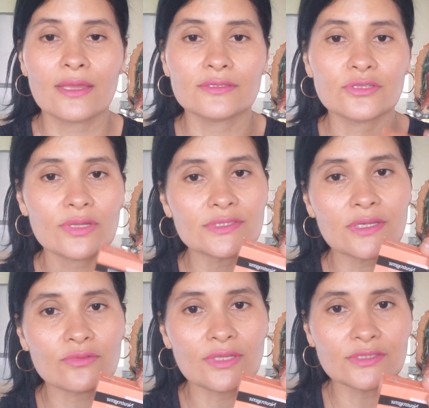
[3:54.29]
Yo
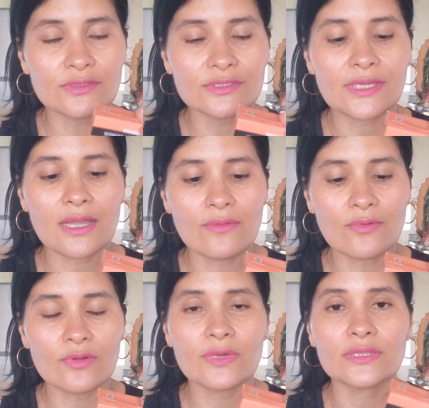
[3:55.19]
desde que utilizo este
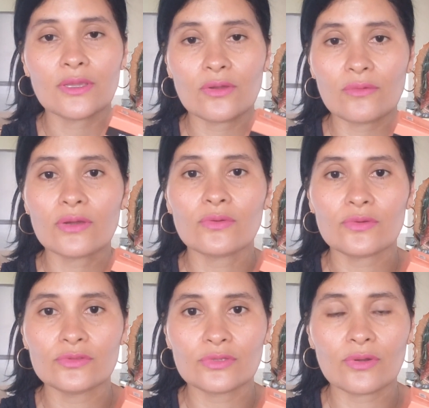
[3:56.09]
jabón mantengo bajo
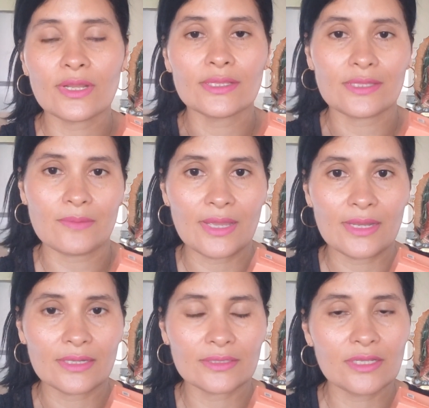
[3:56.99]
control el tema
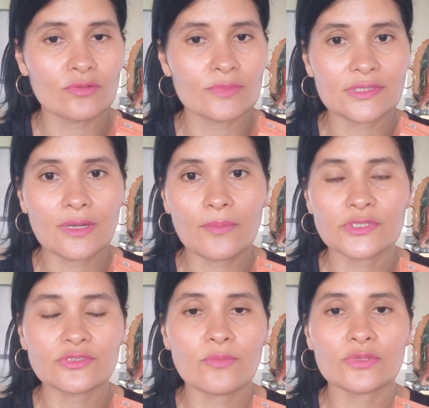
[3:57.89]
del acné, no me sale
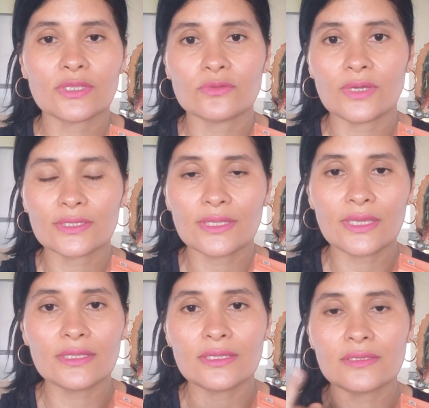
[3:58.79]
pues como tanto
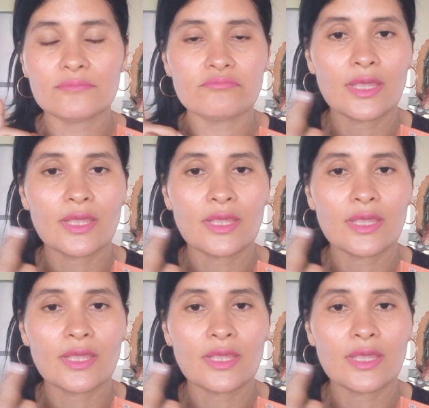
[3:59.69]
acné ni